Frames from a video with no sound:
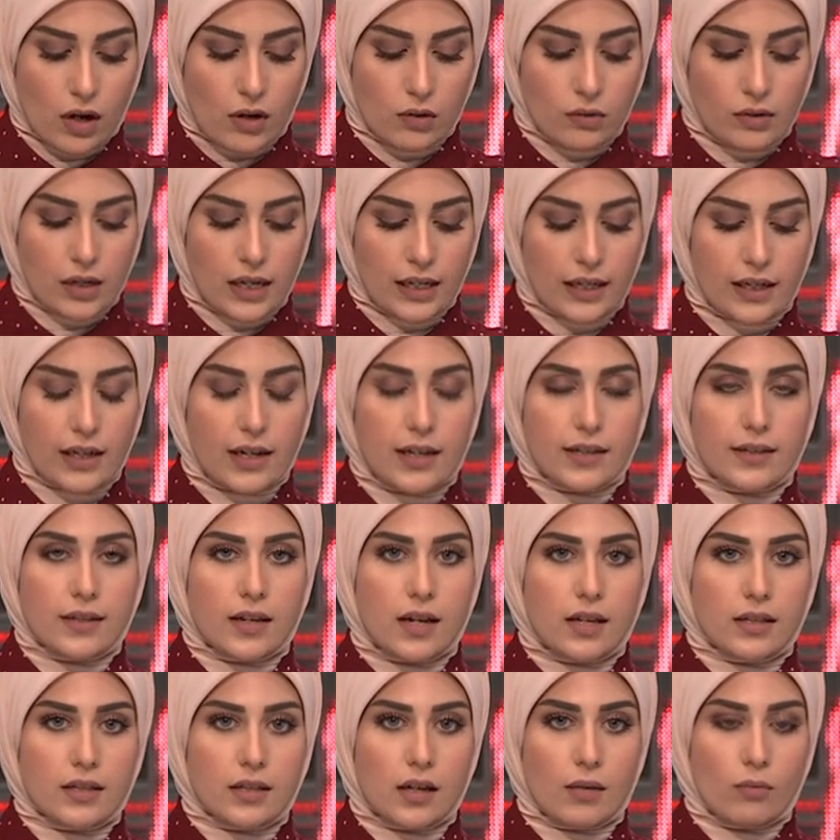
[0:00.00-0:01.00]
أولى
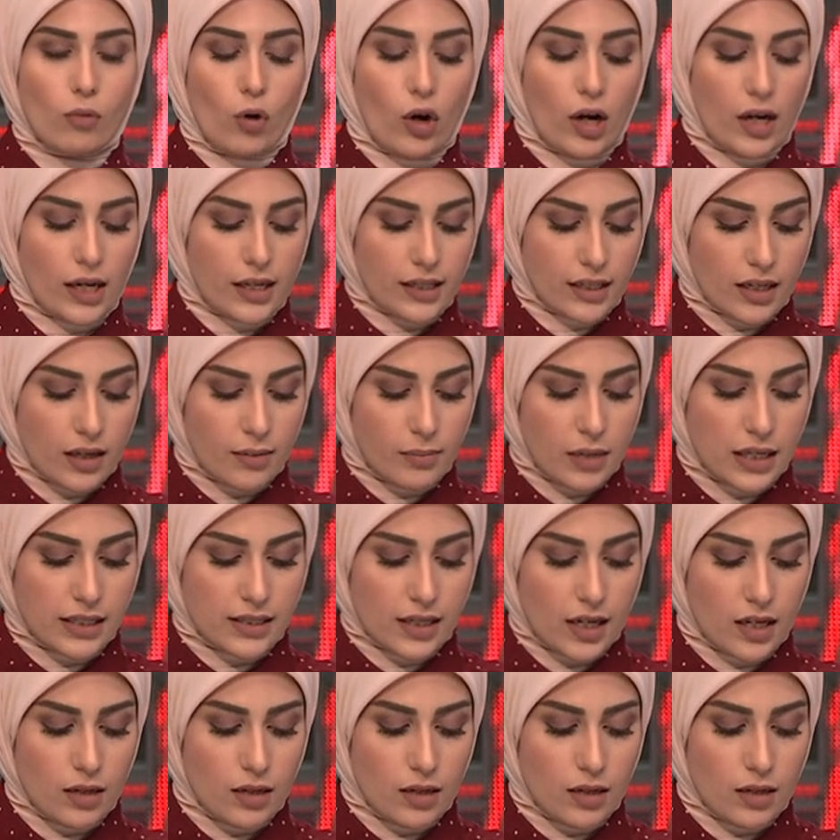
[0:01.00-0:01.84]
جلسات محاكمة